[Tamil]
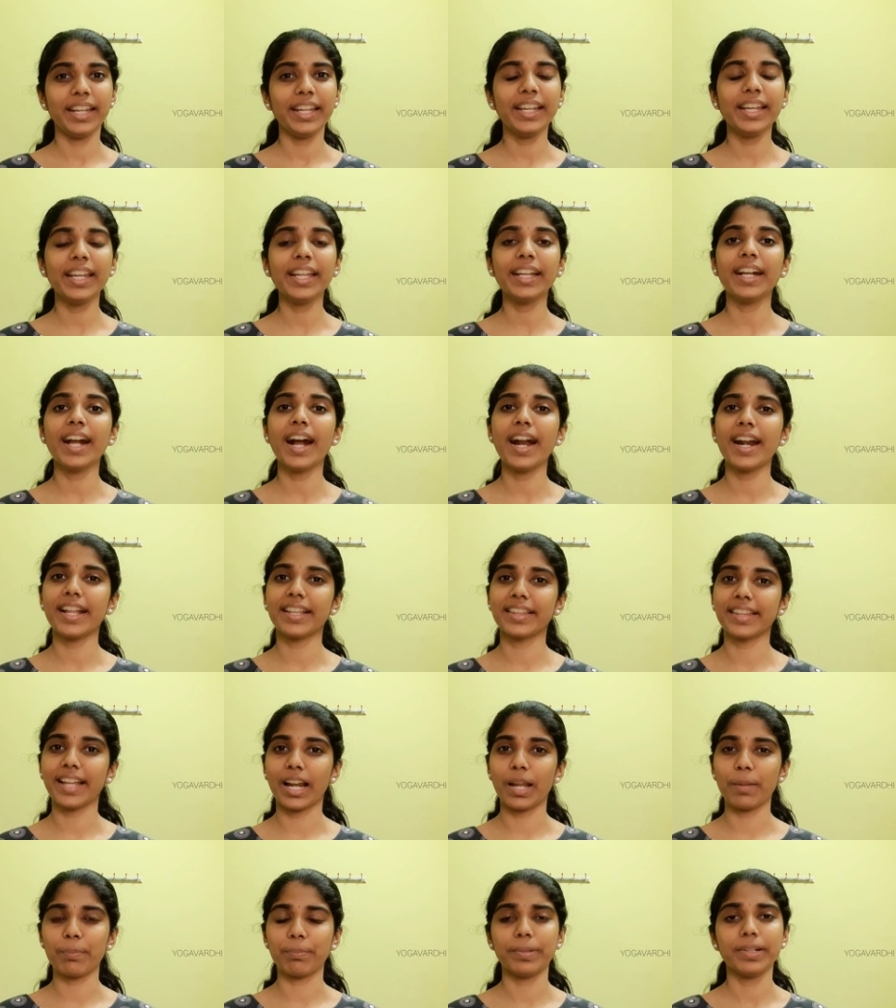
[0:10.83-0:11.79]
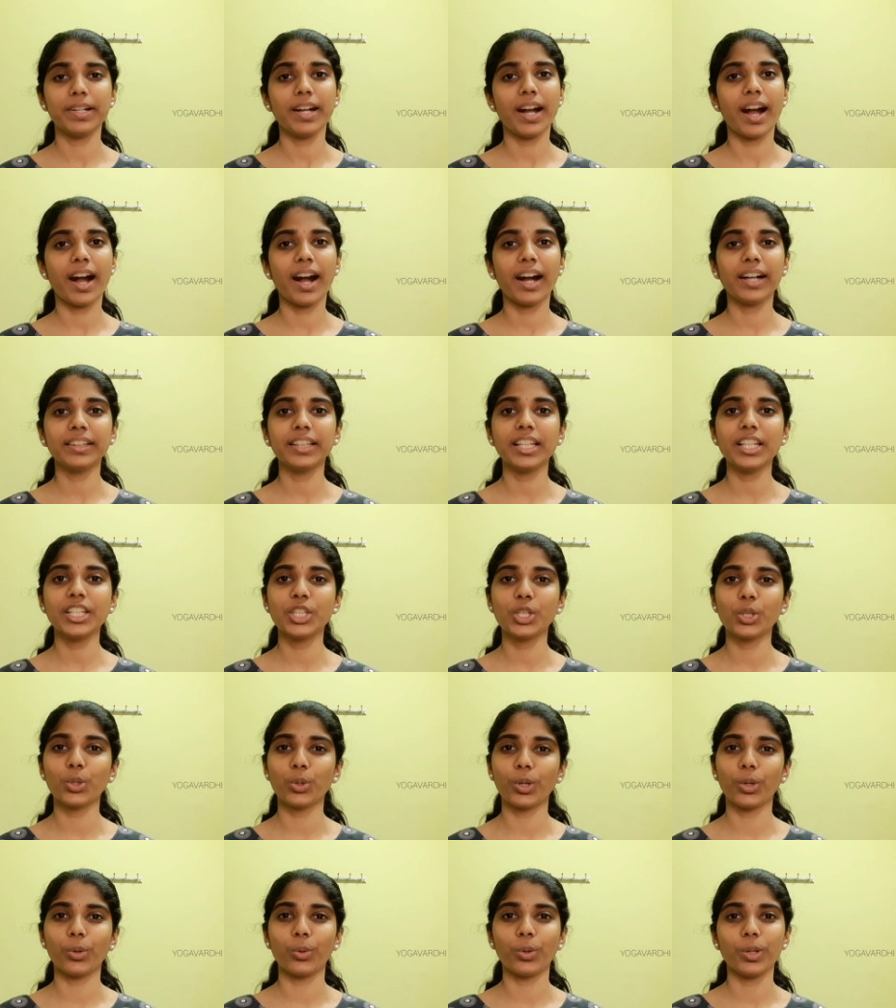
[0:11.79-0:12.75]
இன்னைக்கான தலைப்பு
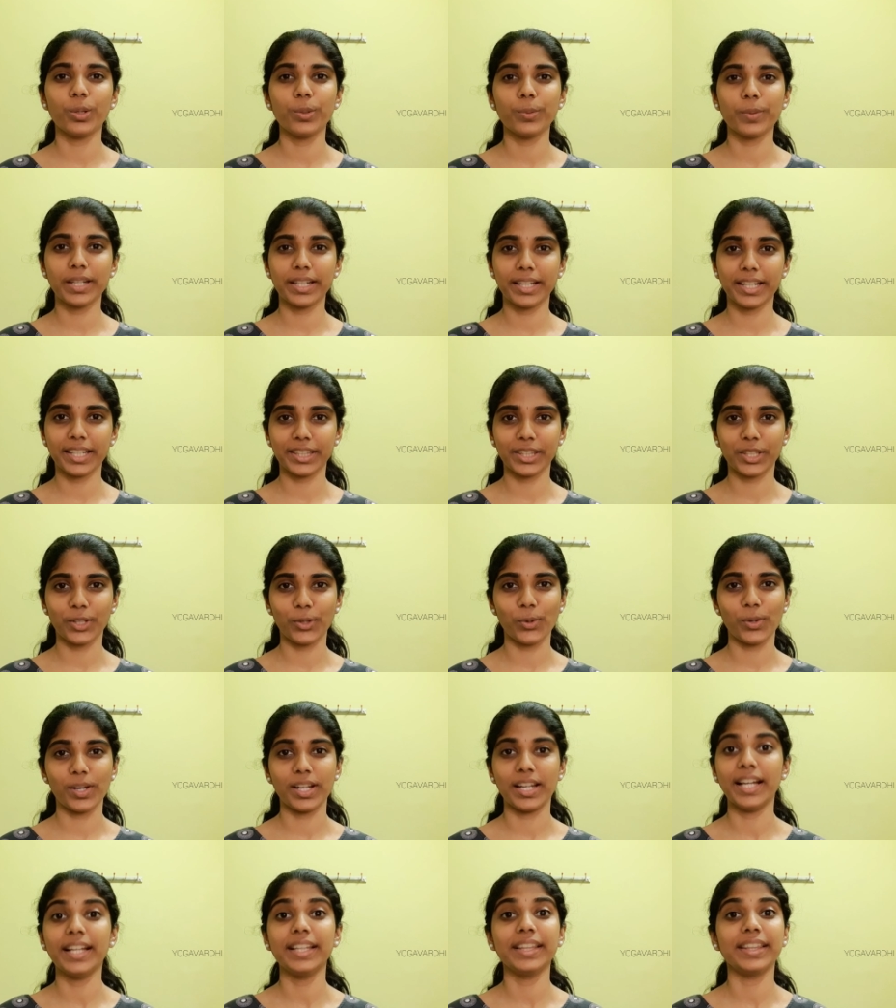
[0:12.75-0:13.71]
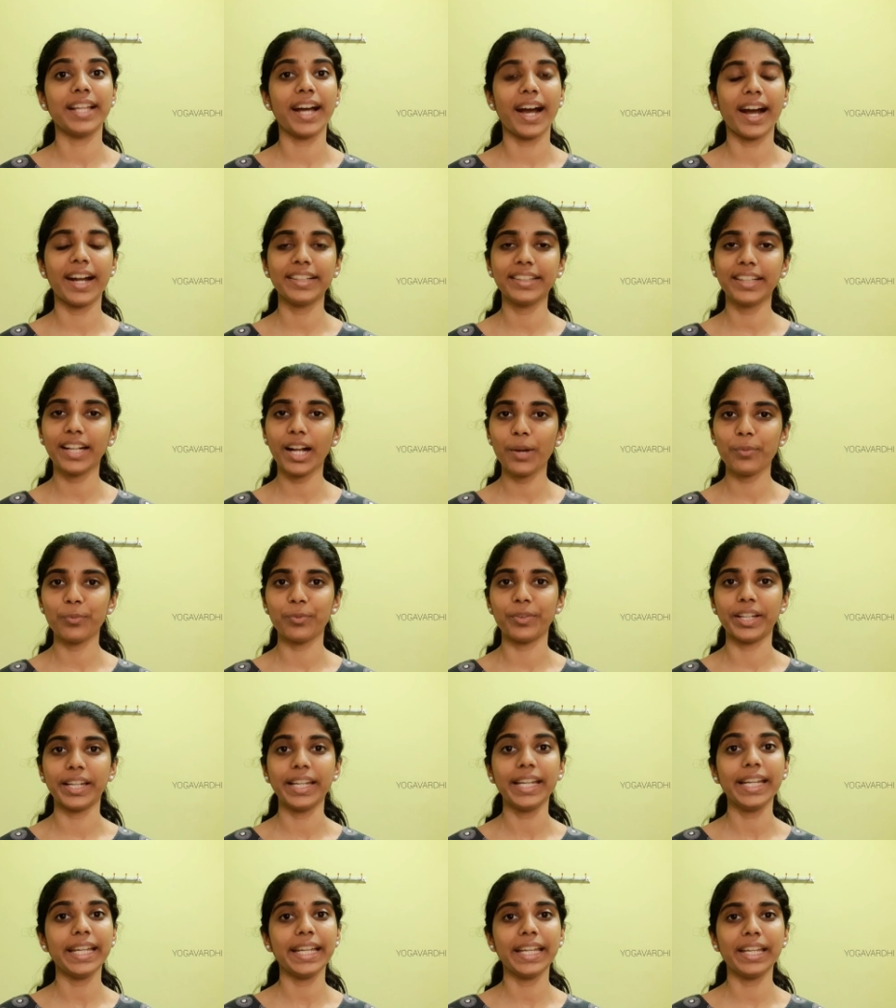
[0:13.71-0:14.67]
ஆத்திச்சூடி உயிர் வர்க்கத்தில் உள்ள நான்காம்
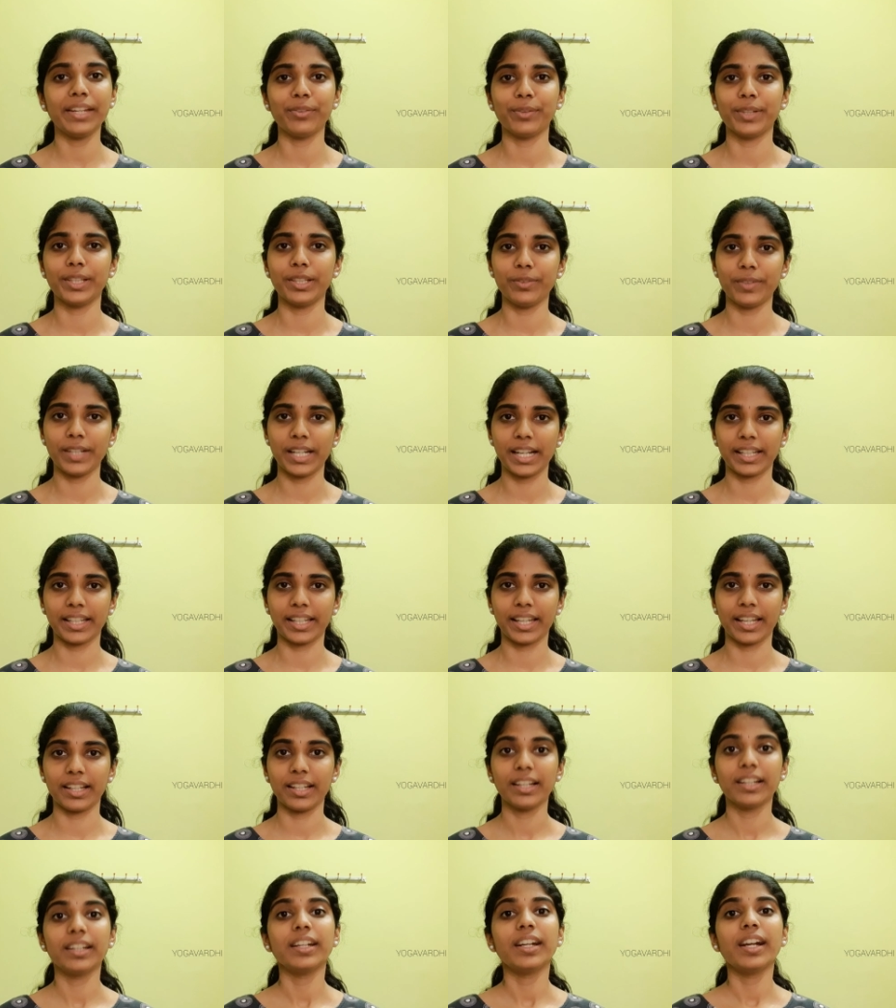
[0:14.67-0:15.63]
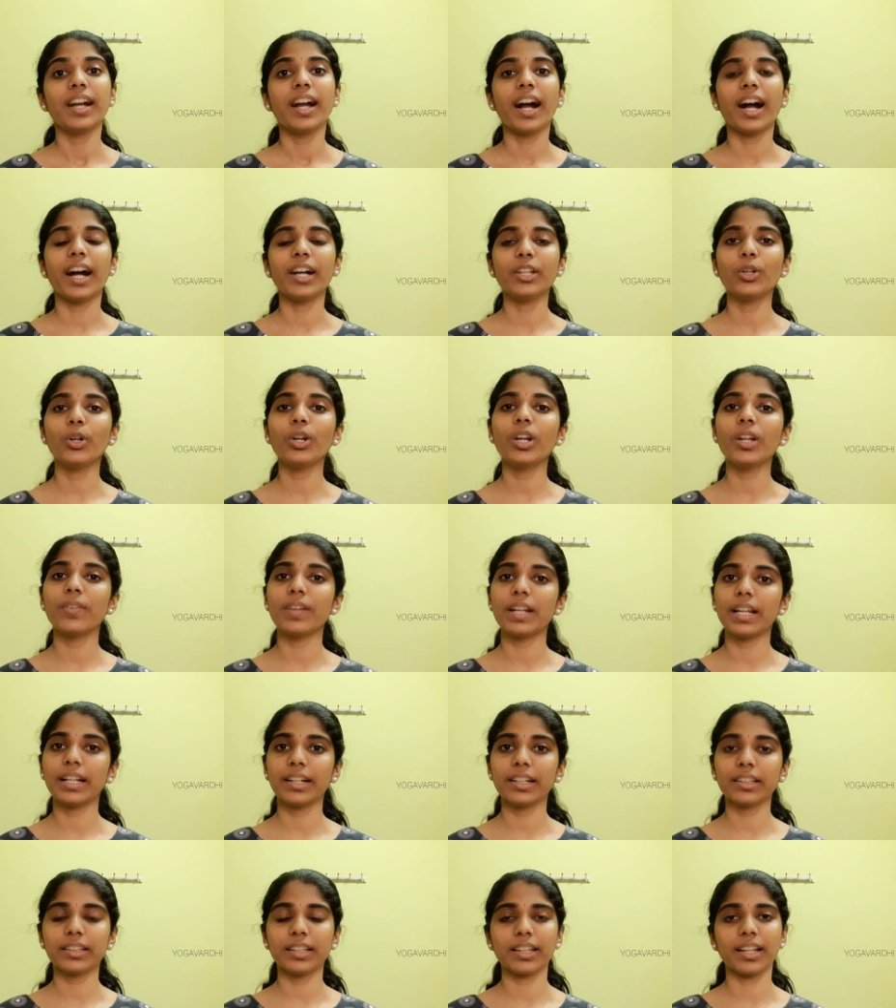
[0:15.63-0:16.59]
வரி ஈவது விளக்கேல் அதோட
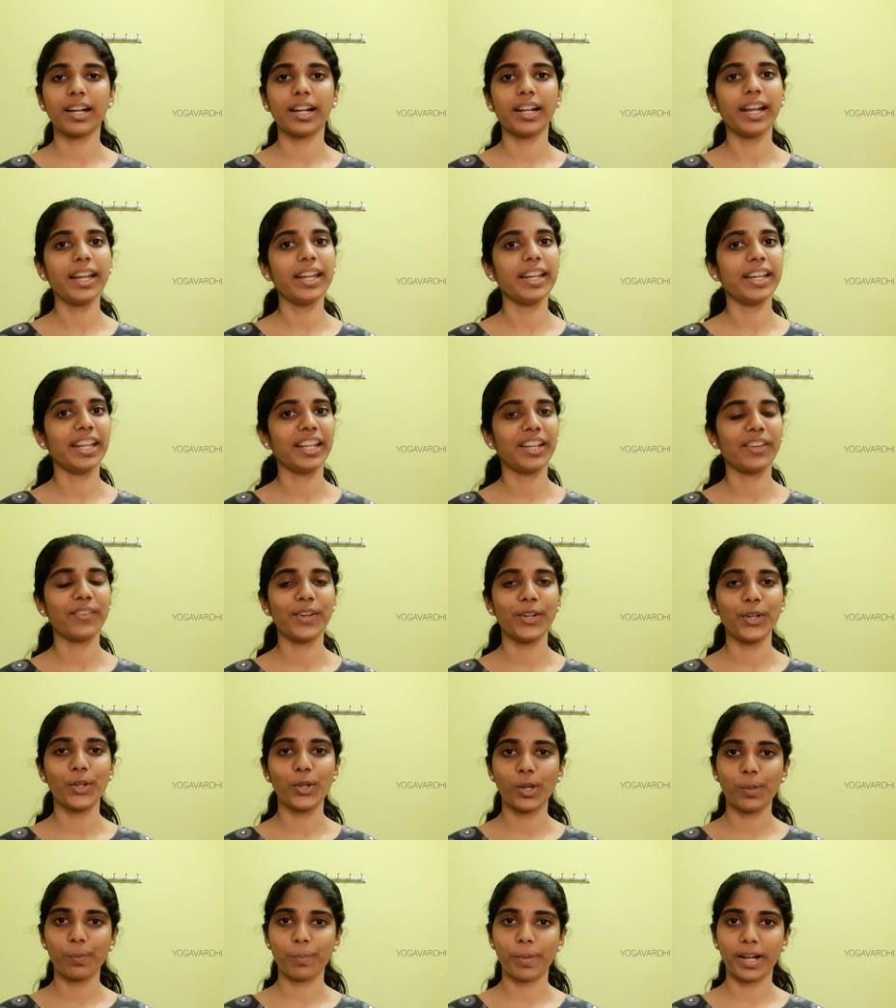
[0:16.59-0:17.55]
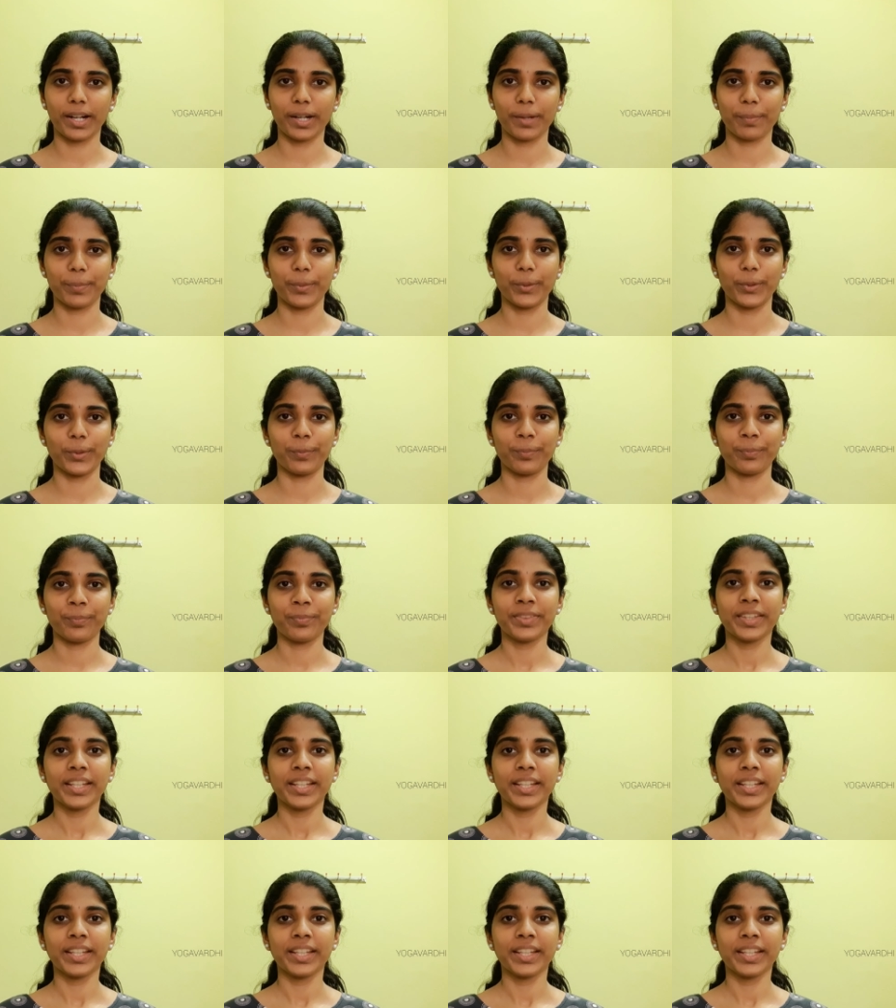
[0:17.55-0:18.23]
விளக்கத்தை தாங்க இன்னைக்கு வீடியோவில் பார்க்க போகிறோம்